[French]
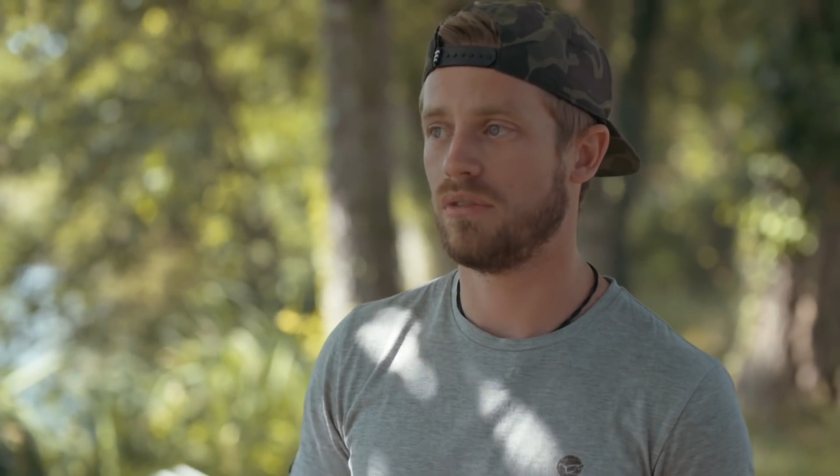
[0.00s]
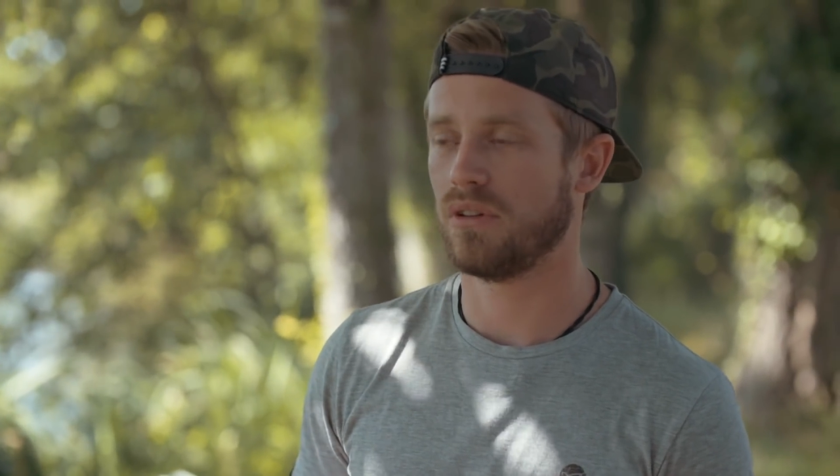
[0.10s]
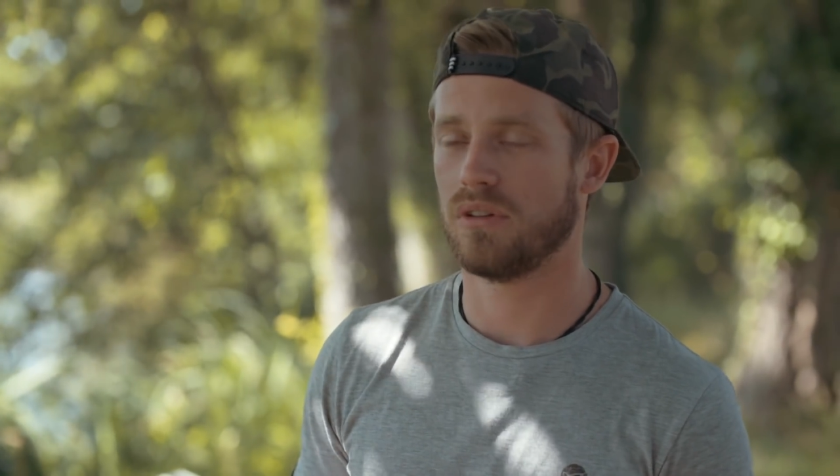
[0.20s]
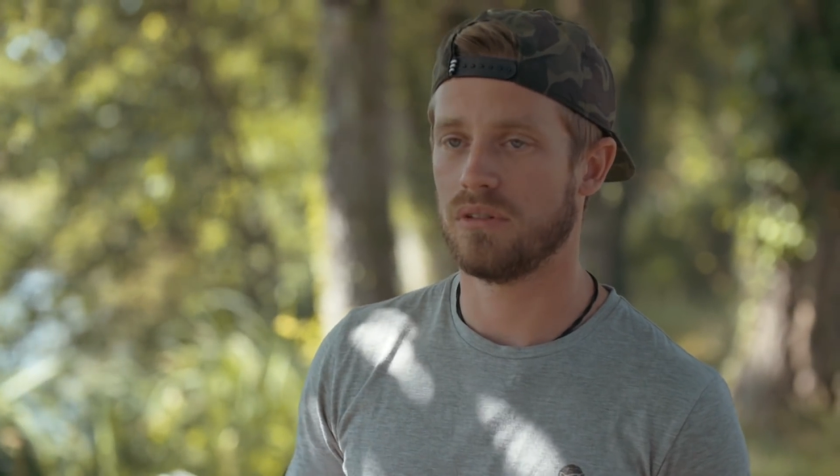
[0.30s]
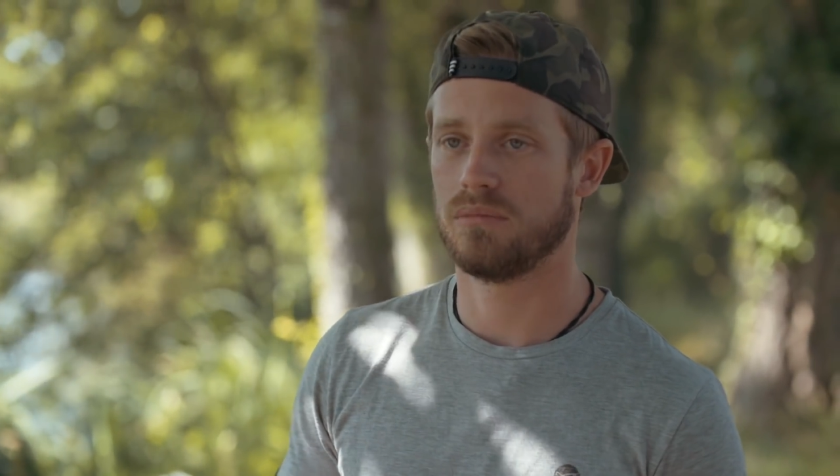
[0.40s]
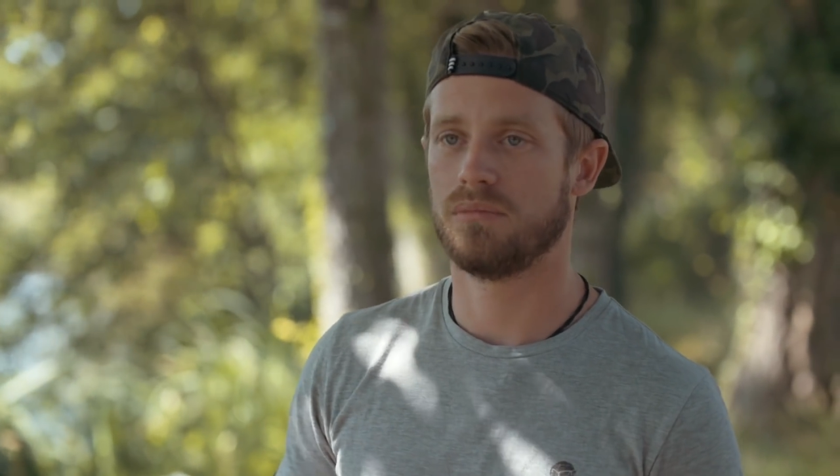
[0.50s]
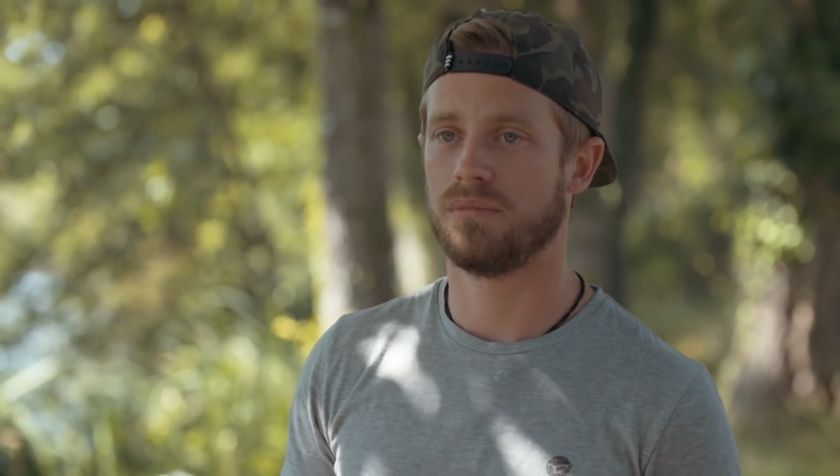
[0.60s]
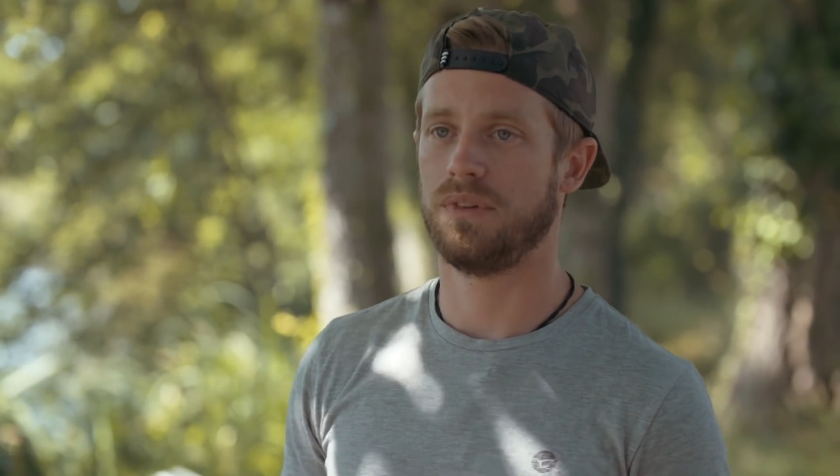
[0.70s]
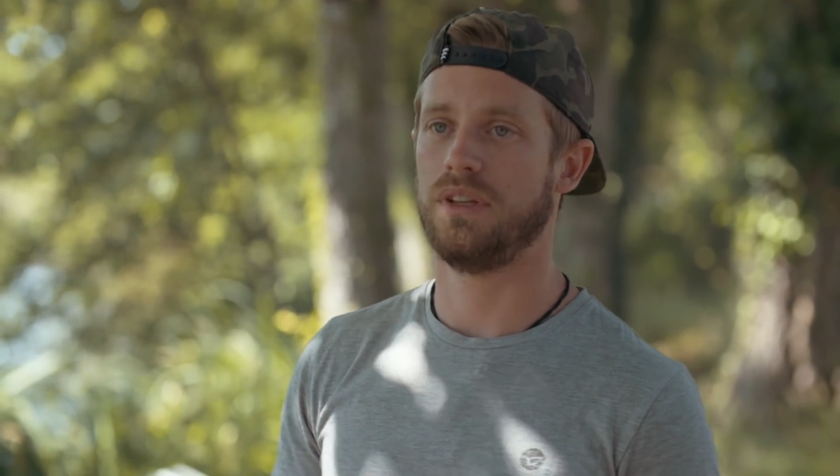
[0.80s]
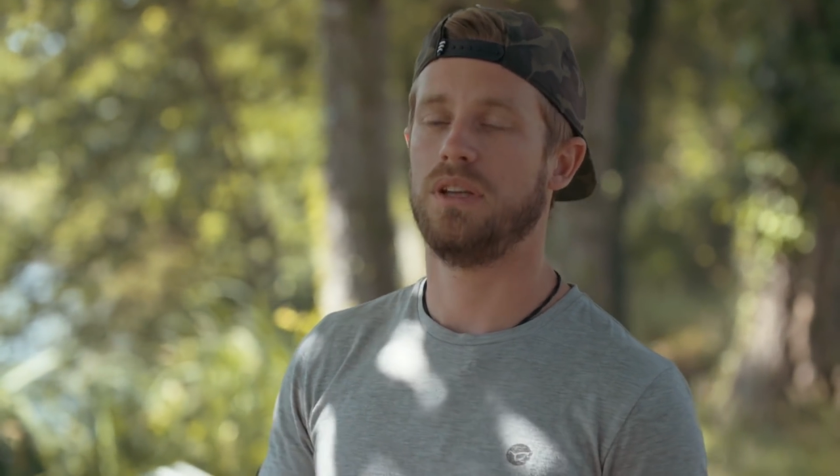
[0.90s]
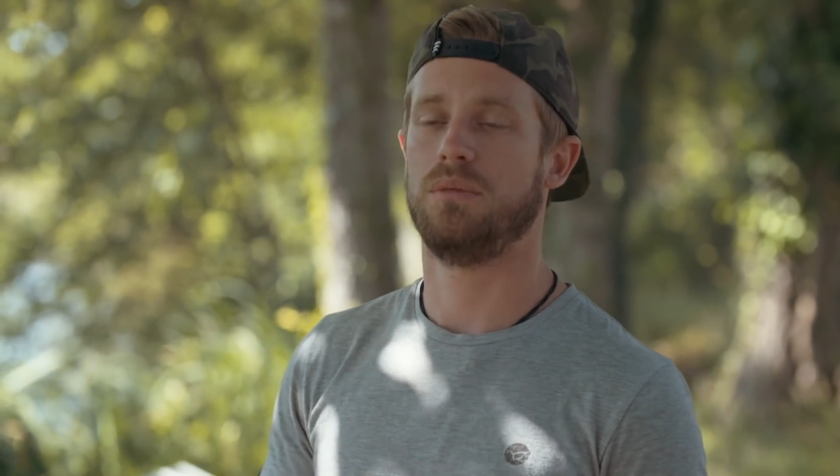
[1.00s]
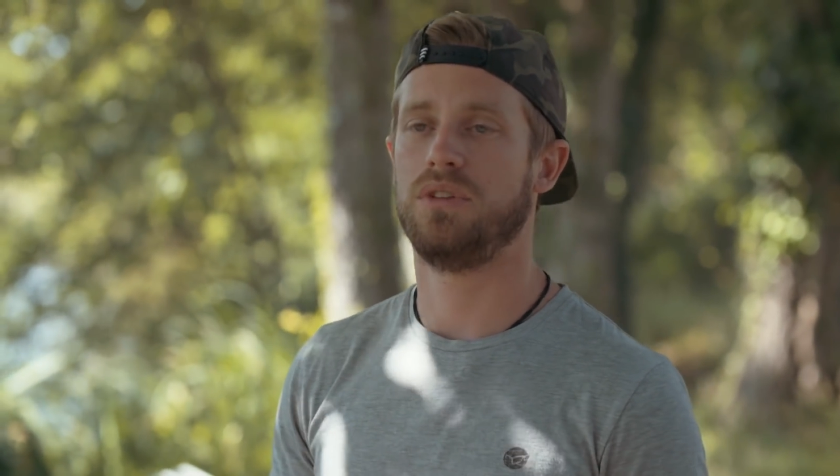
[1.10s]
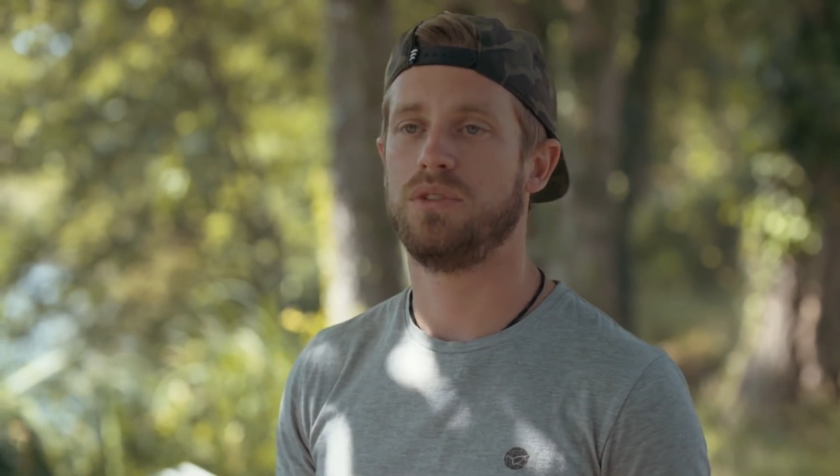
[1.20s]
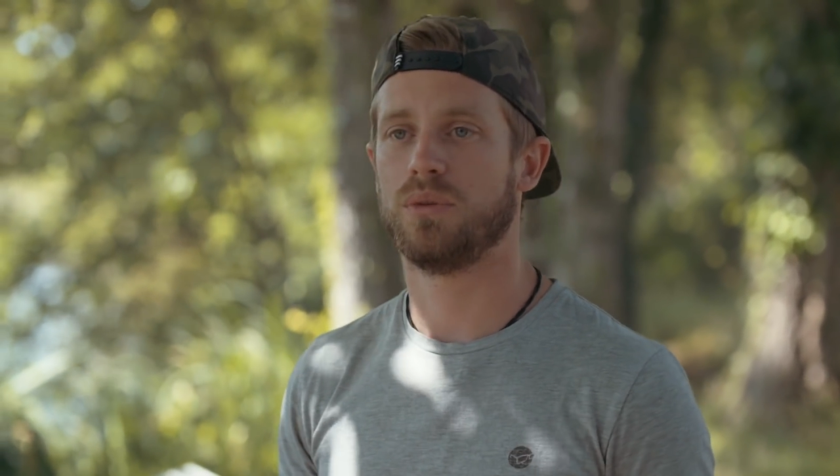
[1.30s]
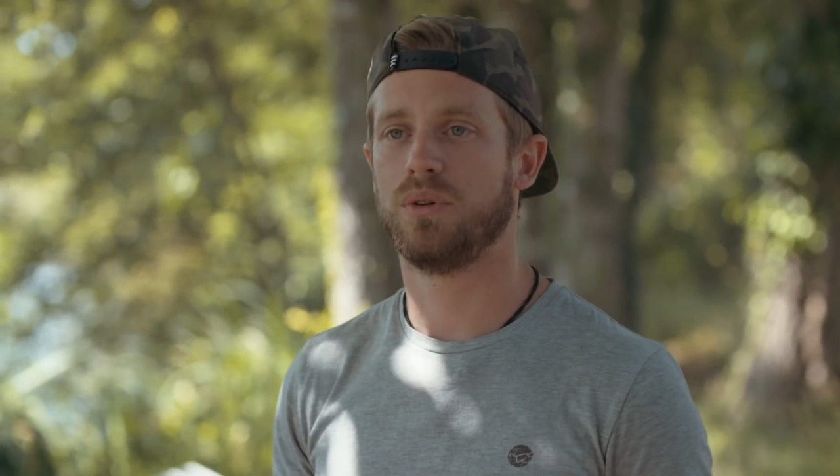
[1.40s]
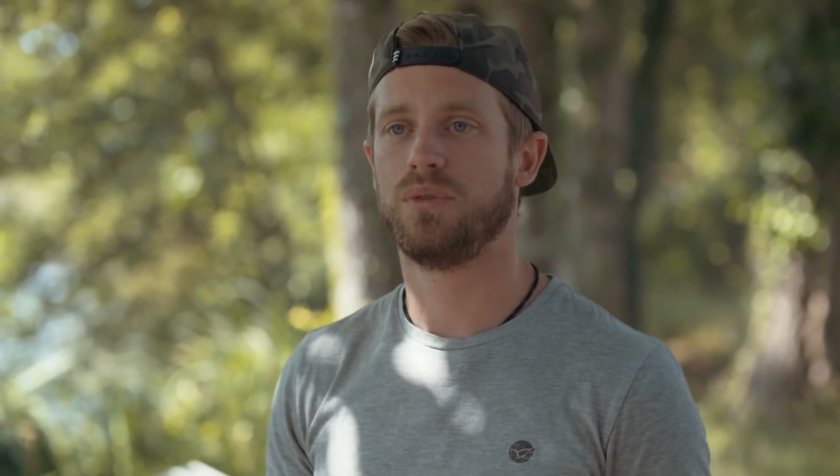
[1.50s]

Donc c'est mission